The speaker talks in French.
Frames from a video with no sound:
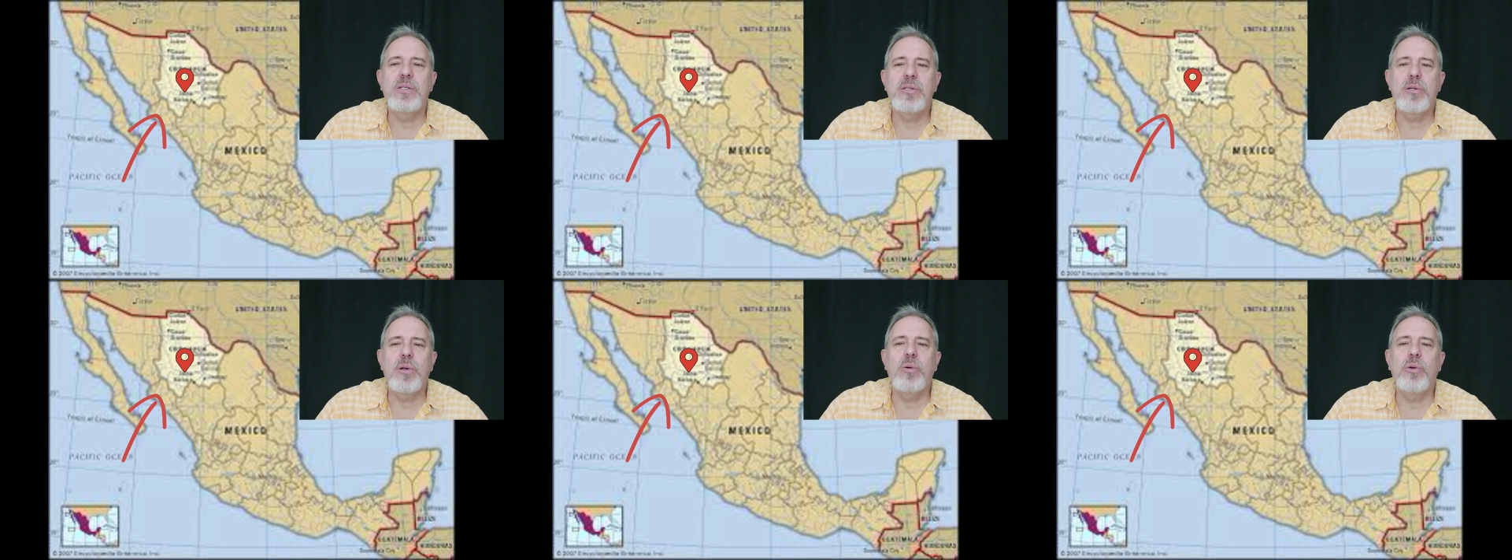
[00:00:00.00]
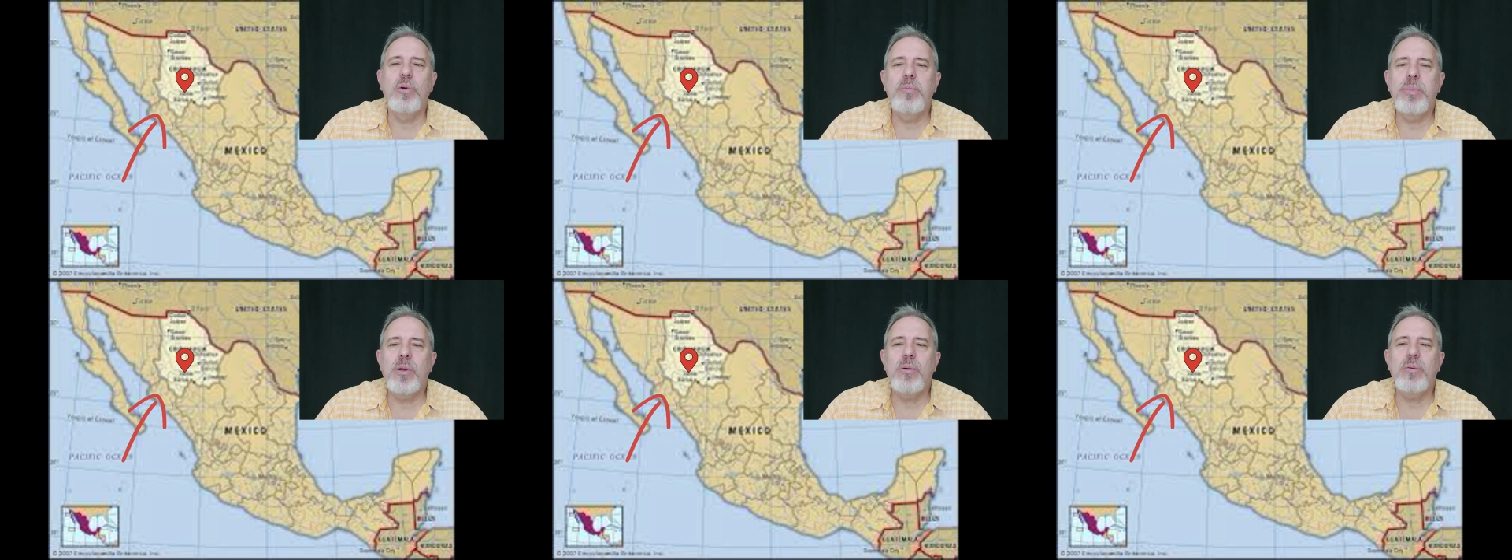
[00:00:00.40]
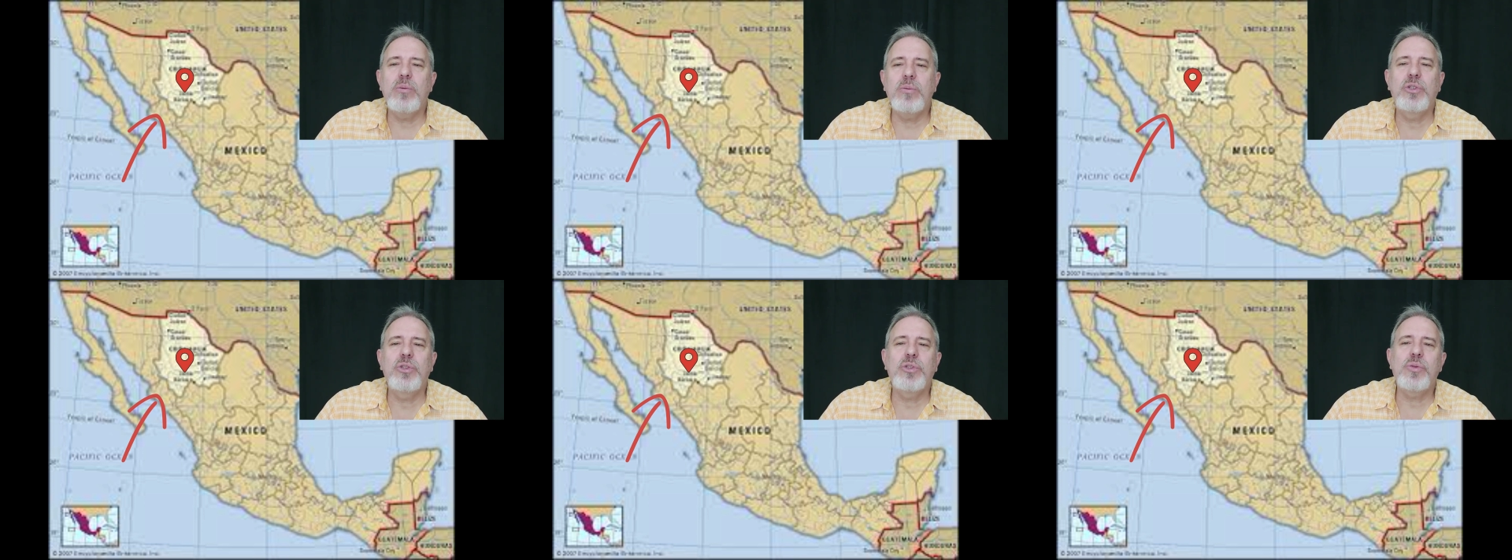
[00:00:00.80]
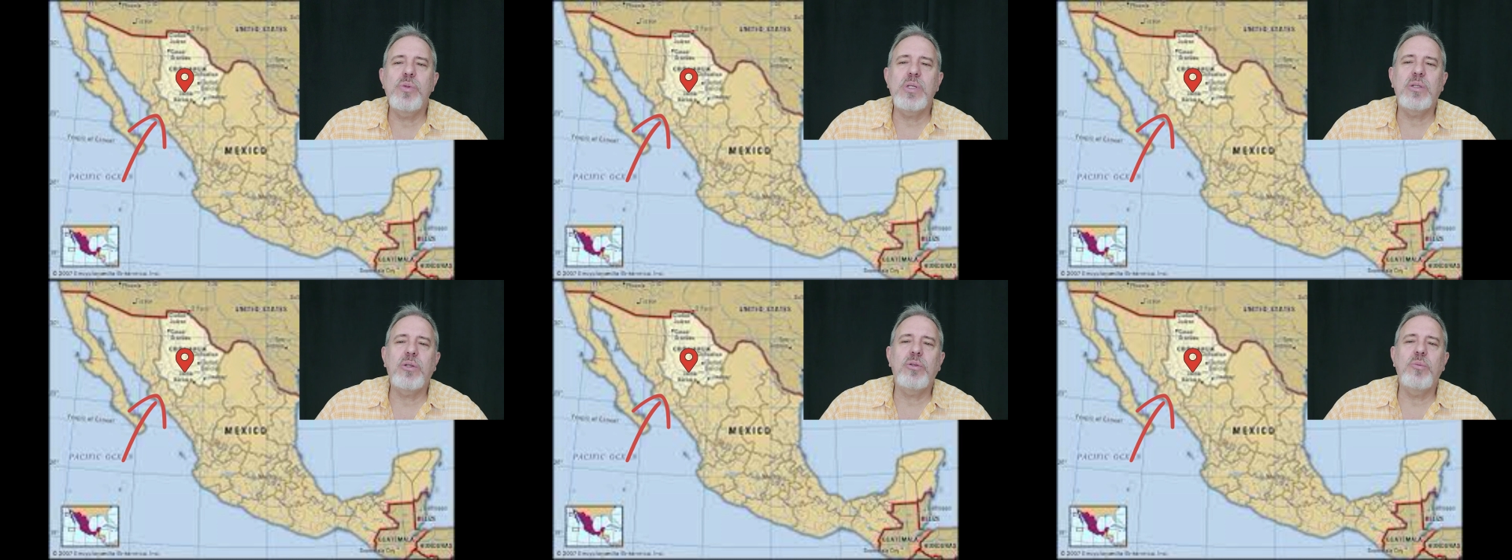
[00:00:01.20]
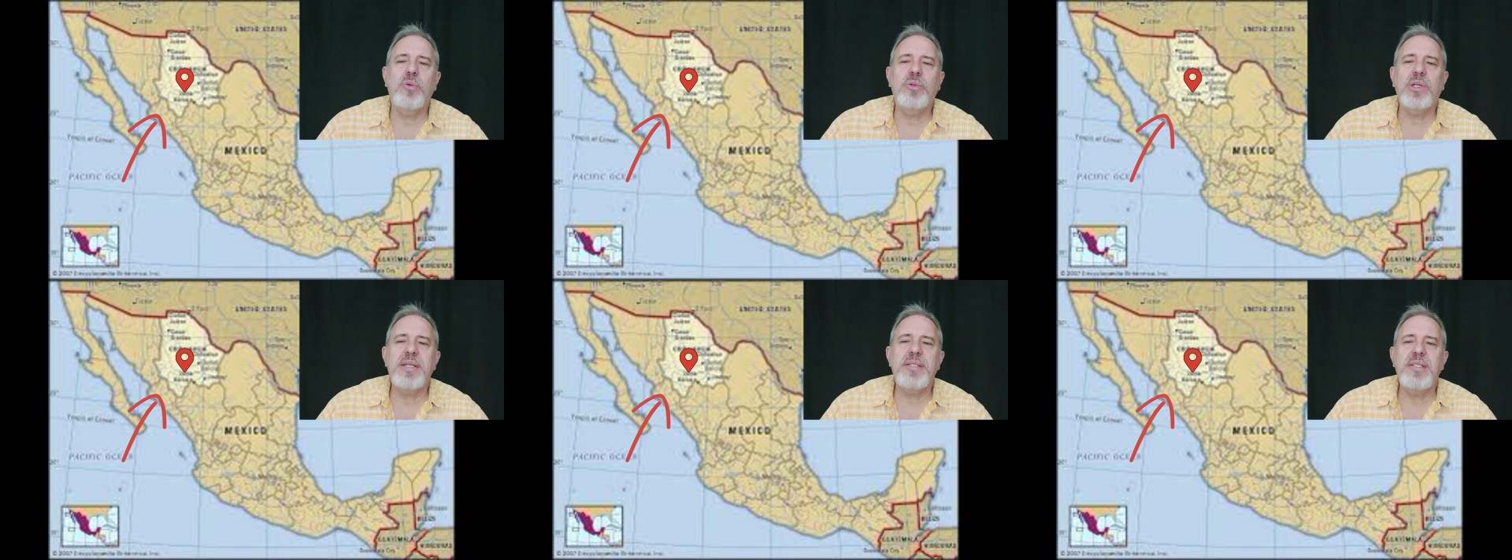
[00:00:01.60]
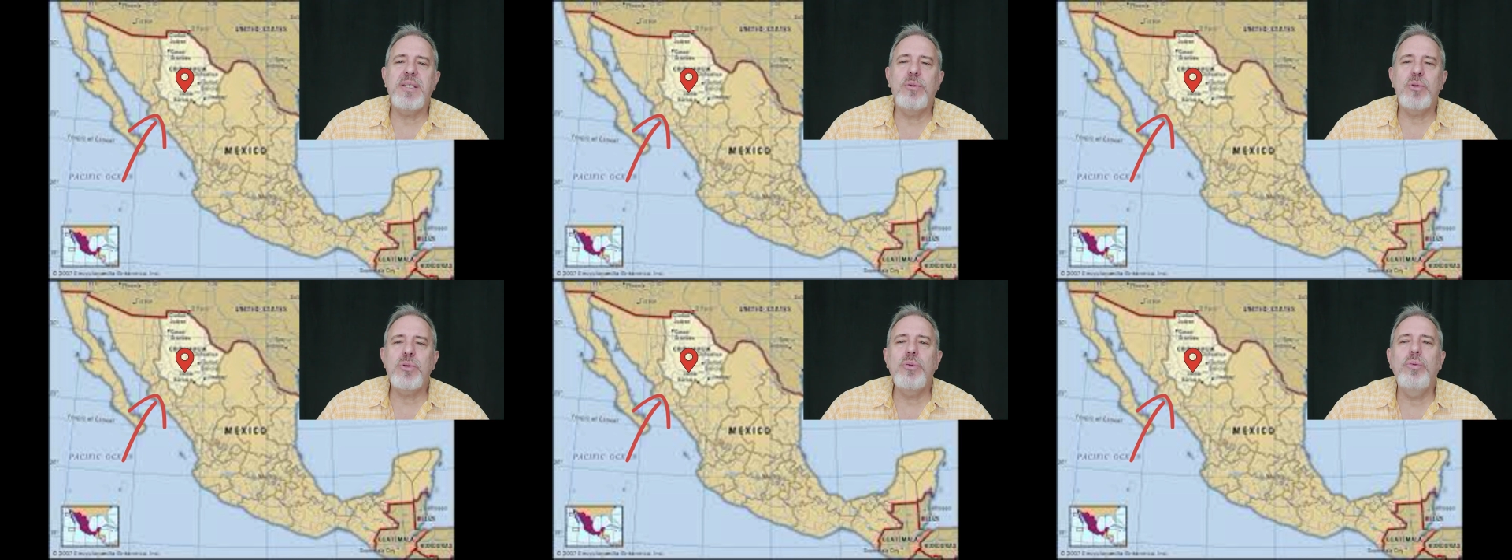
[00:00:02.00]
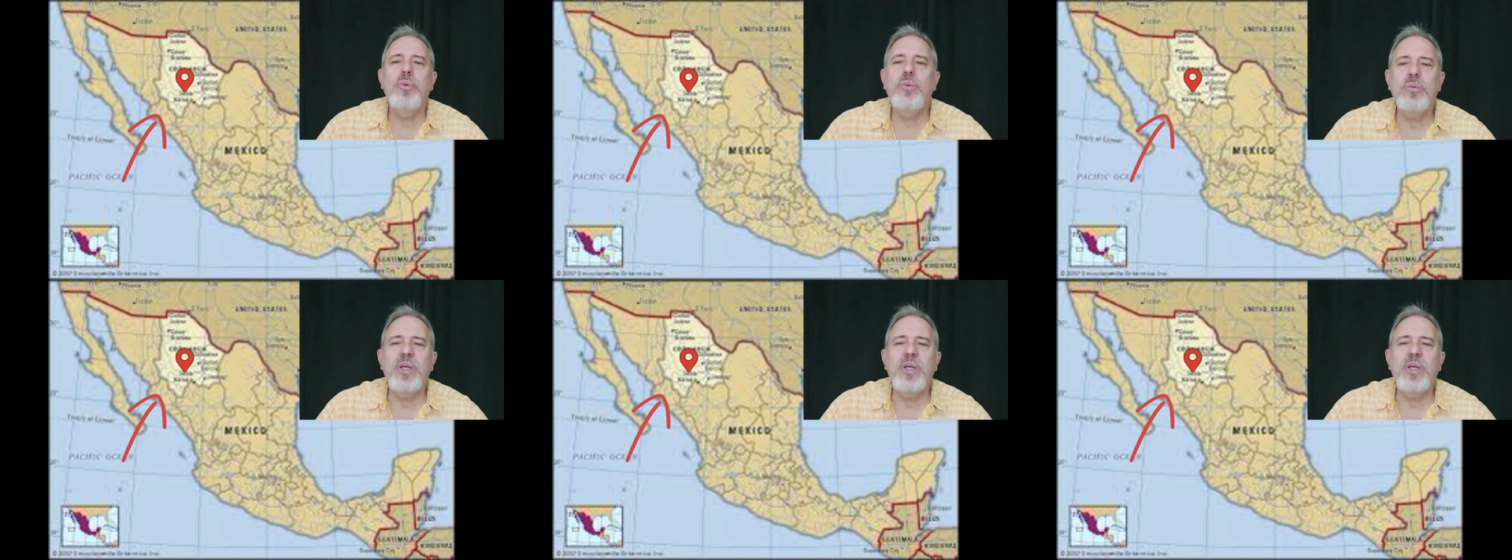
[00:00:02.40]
selon le plan que je suis en train de montrer ci-dessous